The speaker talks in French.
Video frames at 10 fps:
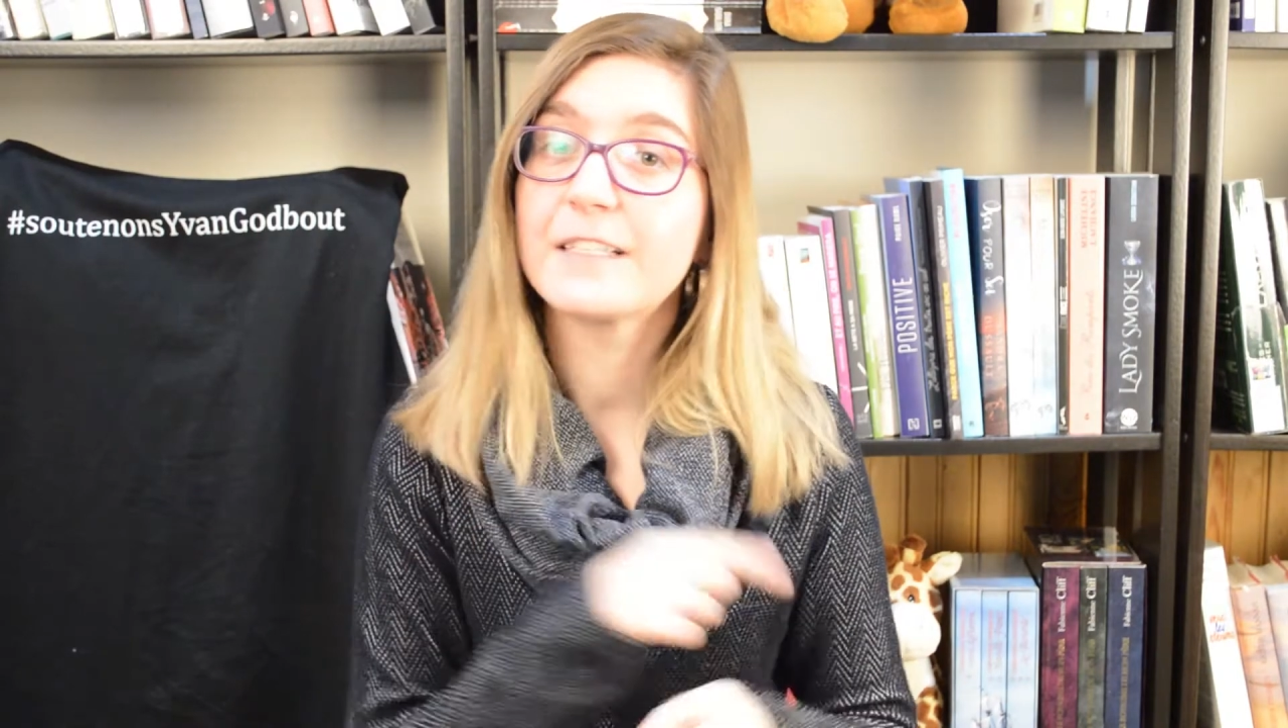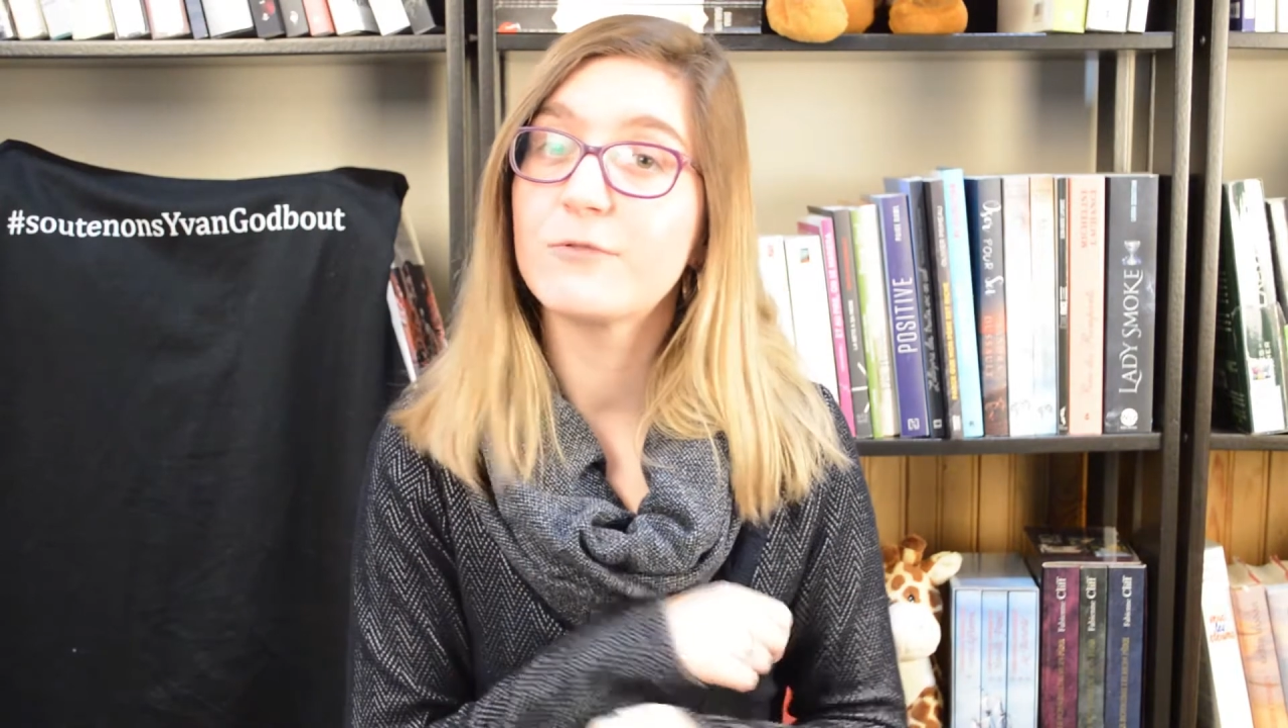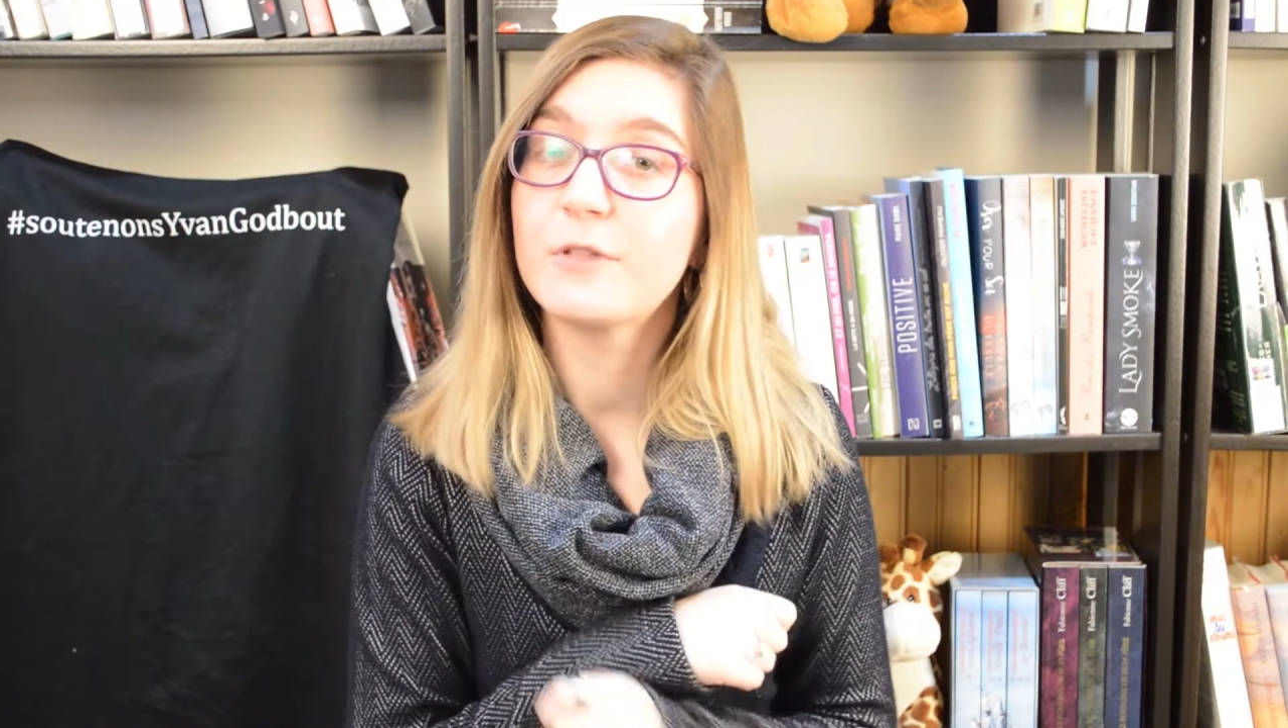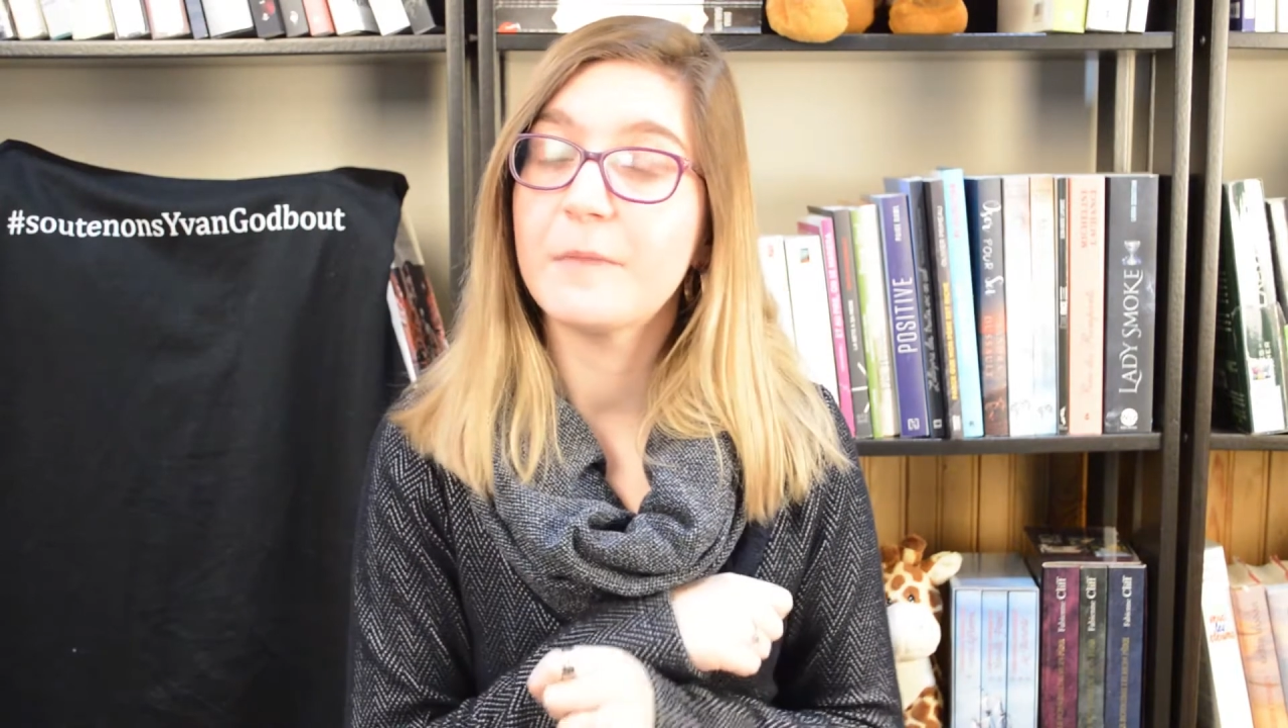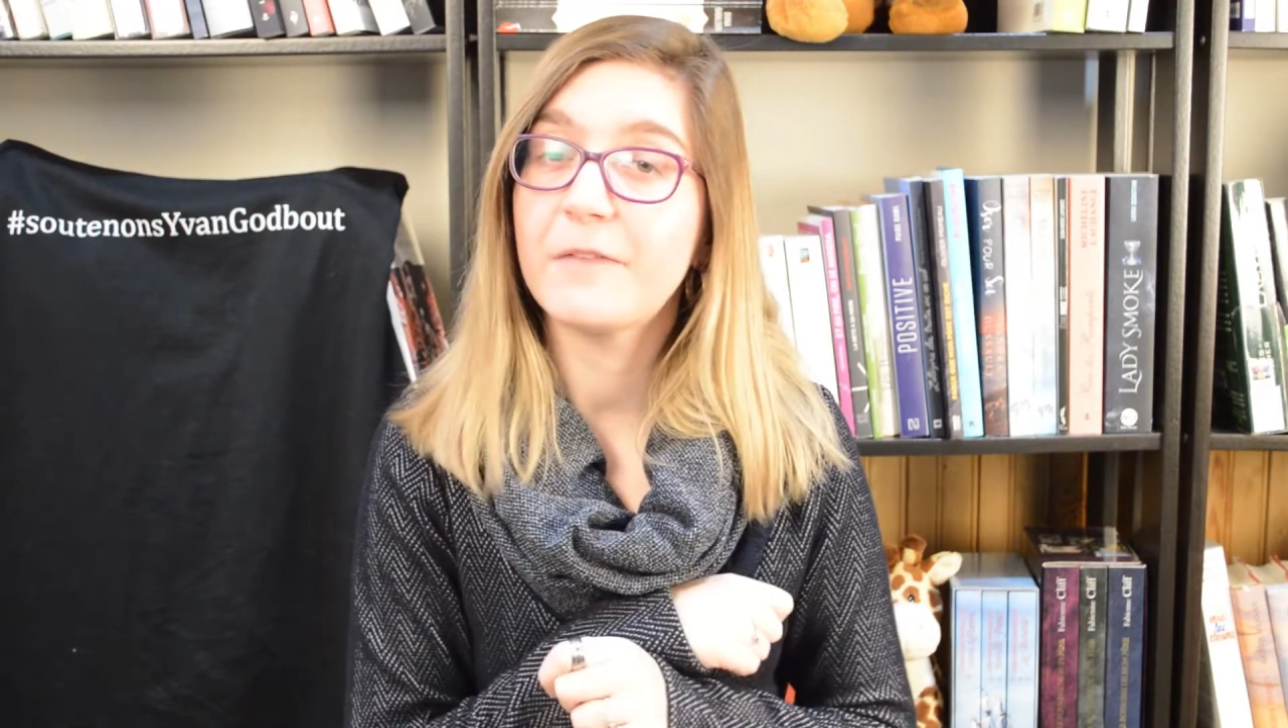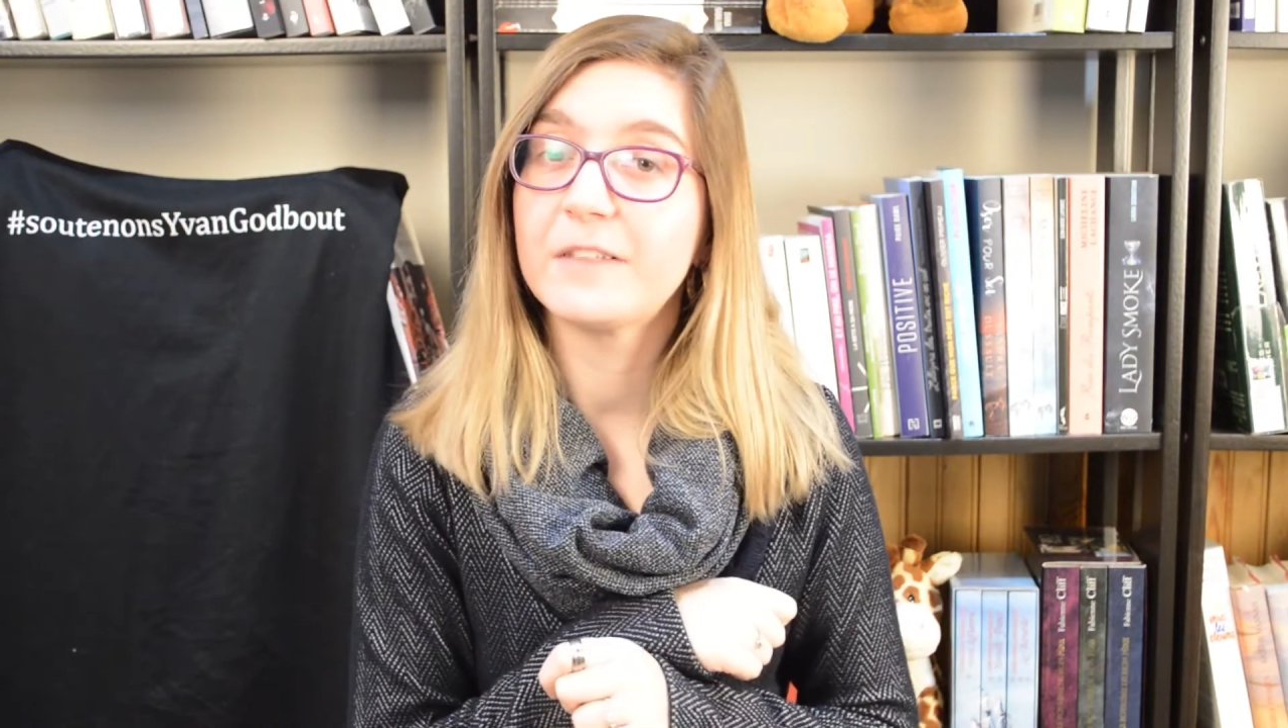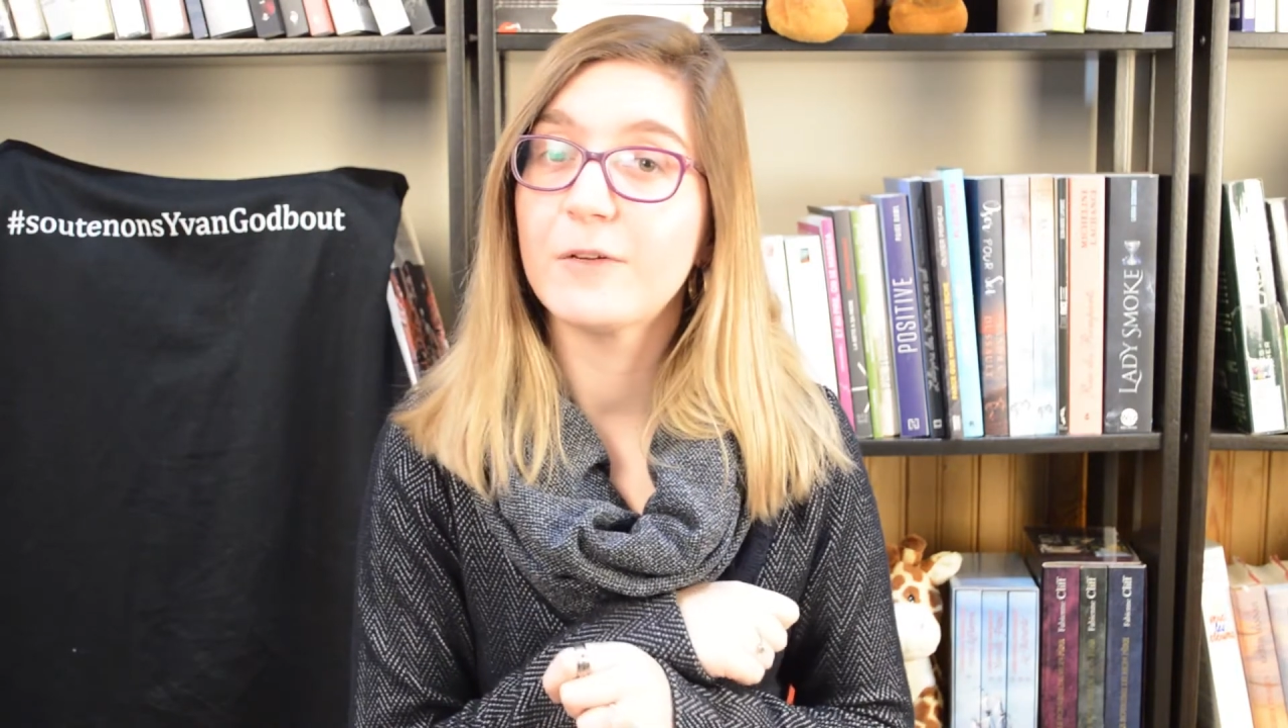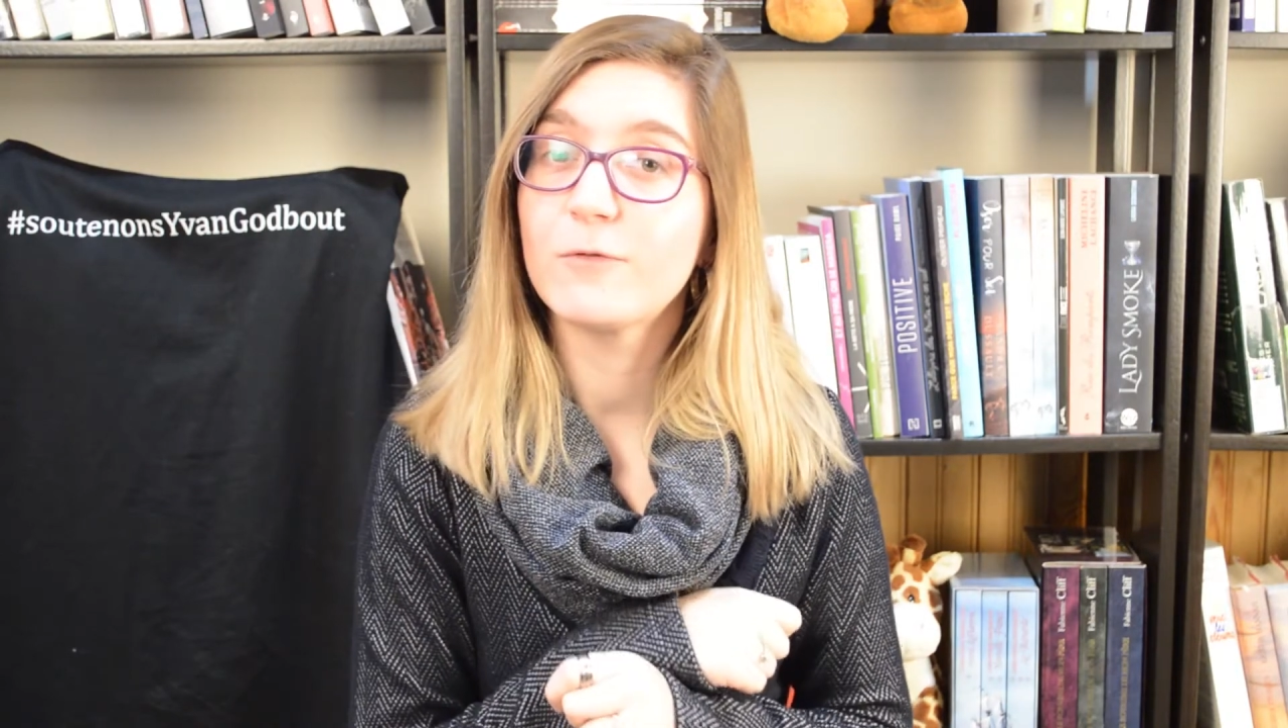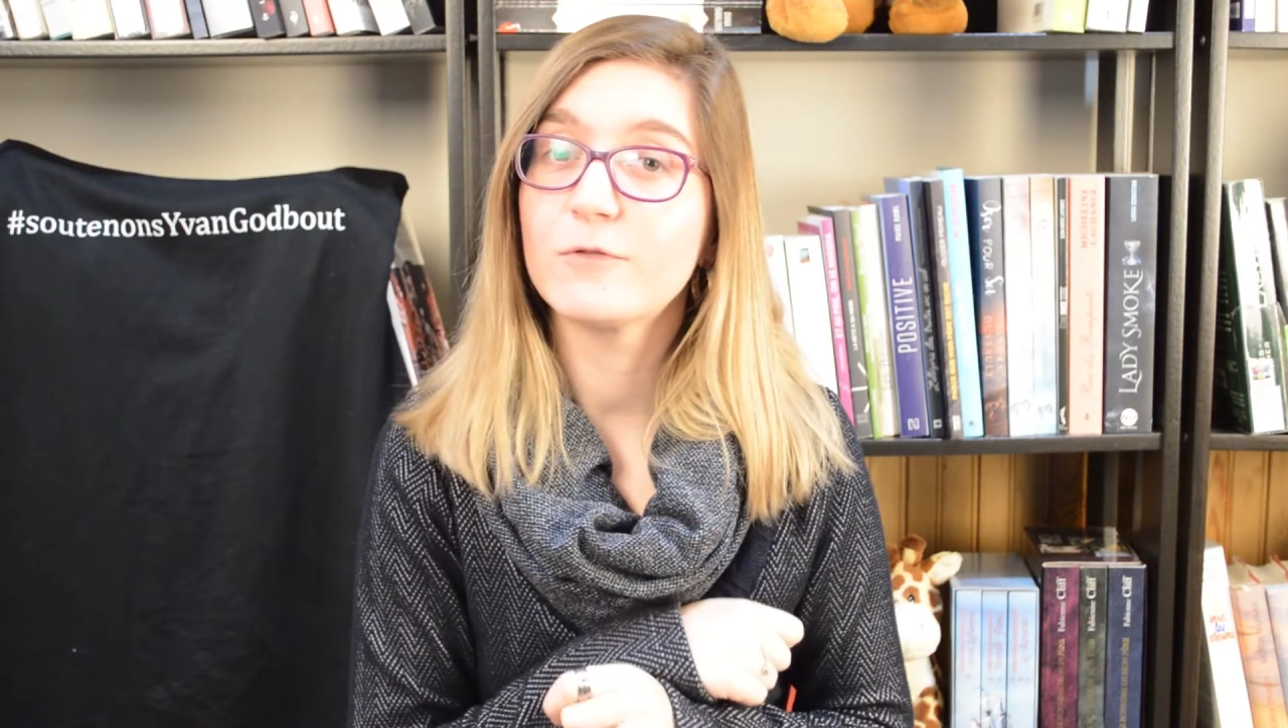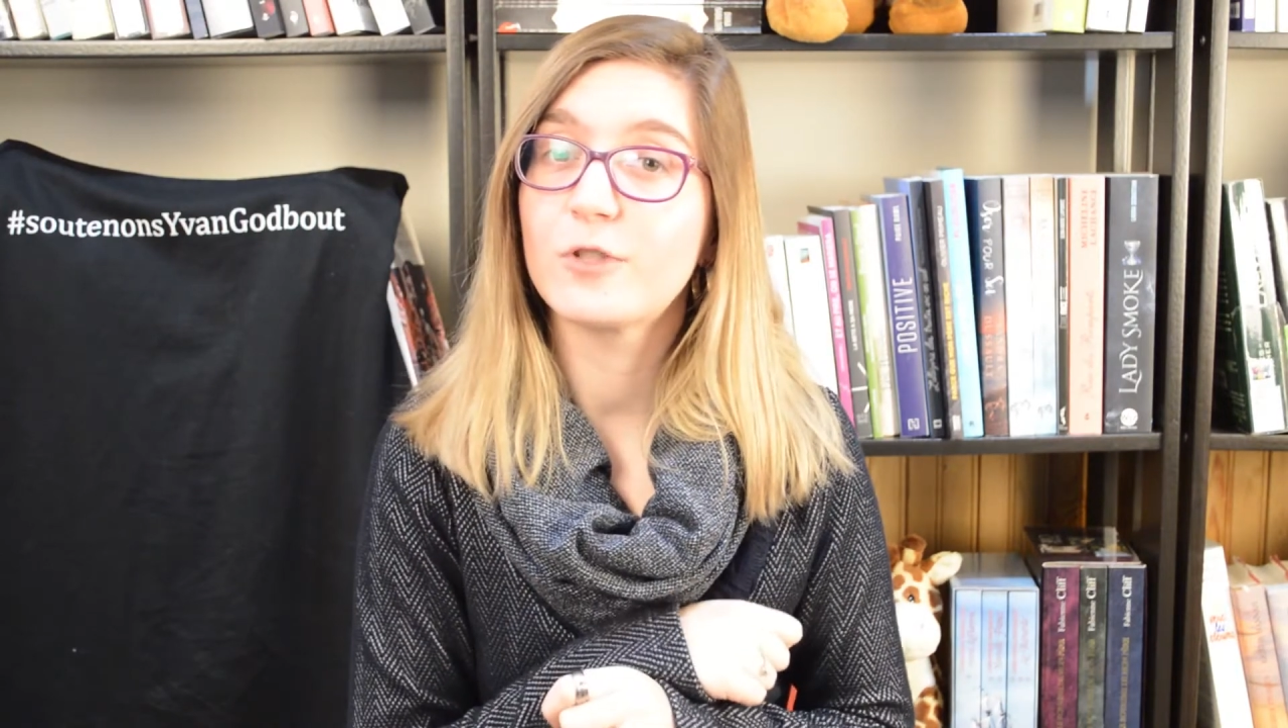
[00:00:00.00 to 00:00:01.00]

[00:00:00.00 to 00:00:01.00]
sous de ma vidéo.